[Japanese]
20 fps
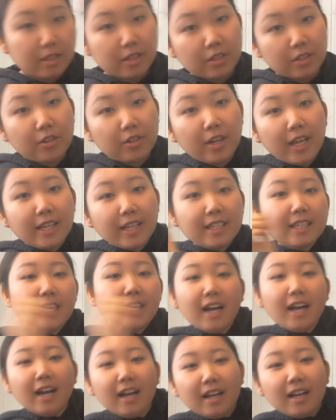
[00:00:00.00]

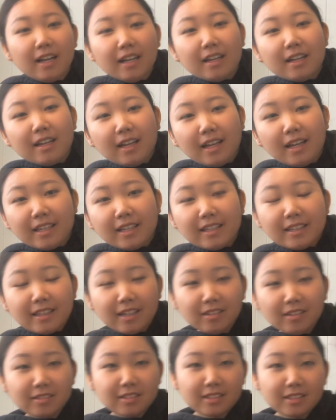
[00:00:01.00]
ドライヤーはい
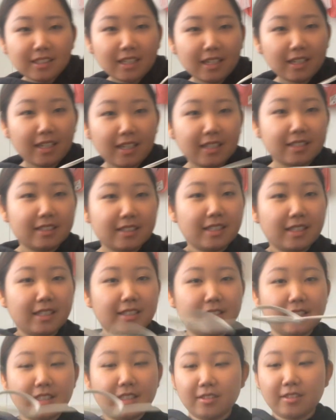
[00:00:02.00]
タオルから発生
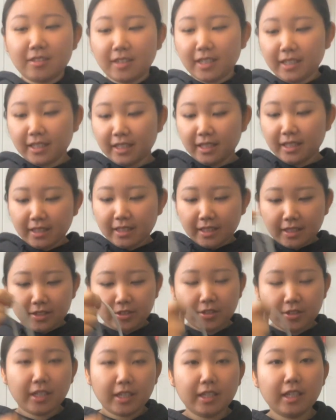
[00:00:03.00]
してドライヤーで
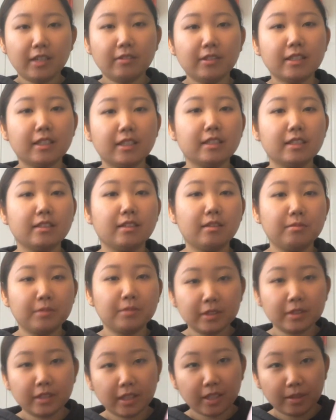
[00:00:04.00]
ドライヤー私は
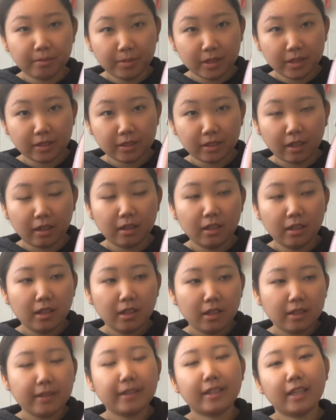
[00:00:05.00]
持ってきました
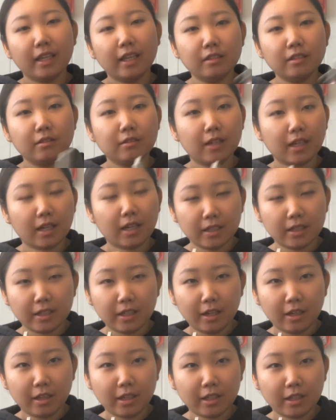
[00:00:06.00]
でケルは借り
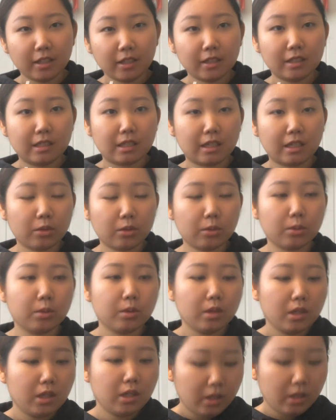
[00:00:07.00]
れないんですけど
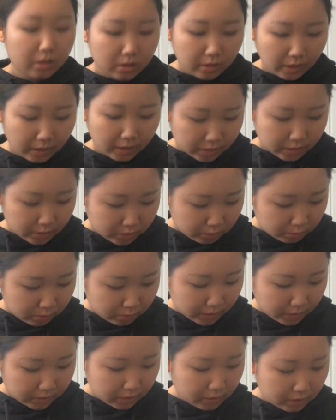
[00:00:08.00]
なんか
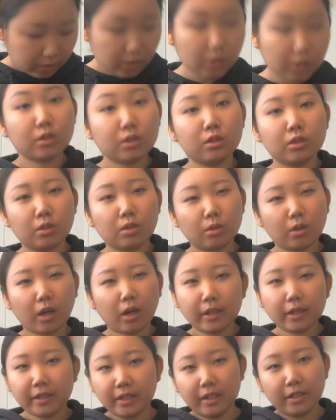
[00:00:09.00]
噂によると
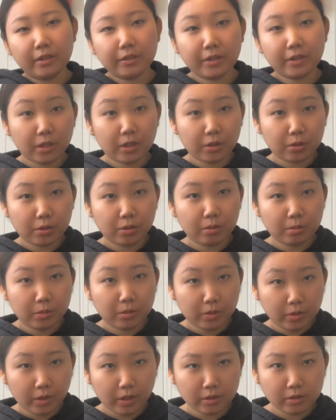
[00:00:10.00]
借りれる学校
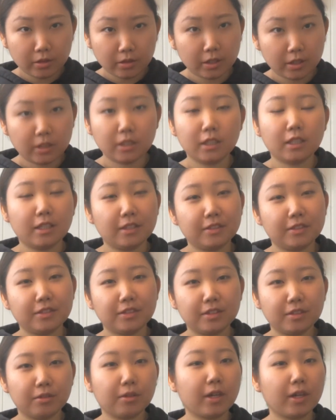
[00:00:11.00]
もあるらしいで
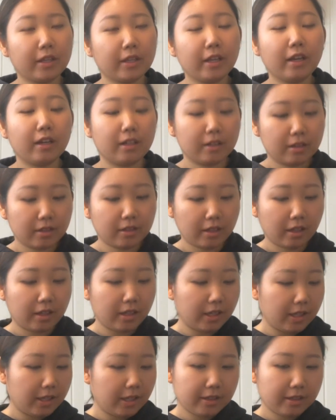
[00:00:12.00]
すお金払って
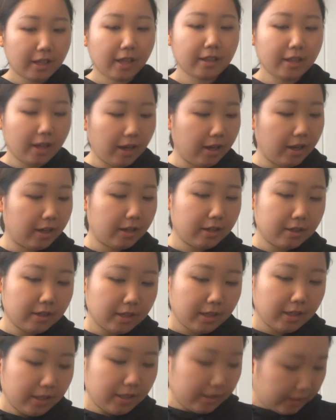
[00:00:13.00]
ただ
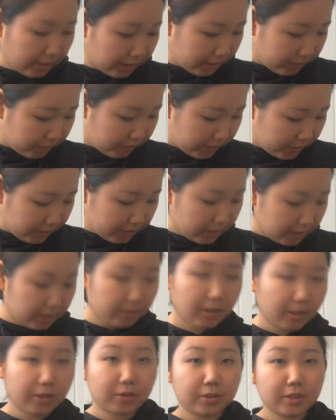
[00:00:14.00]
なんか私
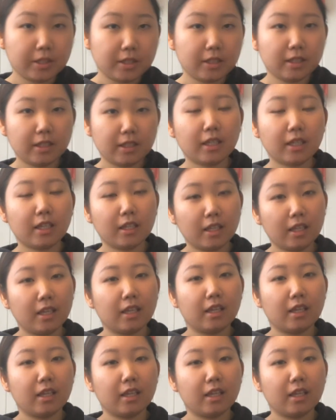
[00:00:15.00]
は個人的に